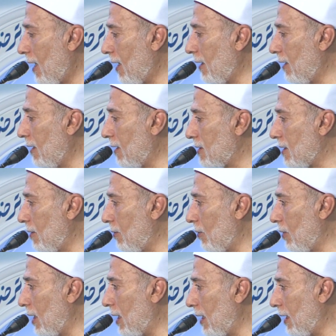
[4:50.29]
أن
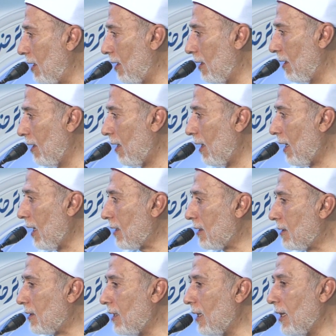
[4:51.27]
يصلوا إليه
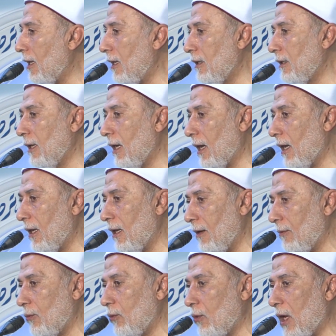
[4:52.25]
حتى
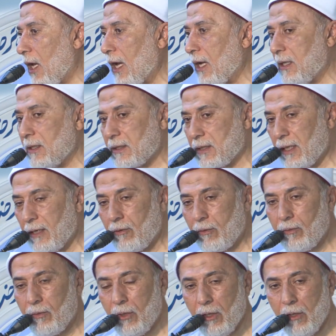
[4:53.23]
يعلموا
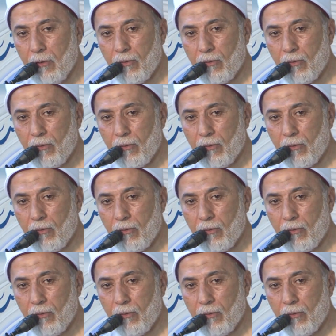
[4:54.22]
عجزهم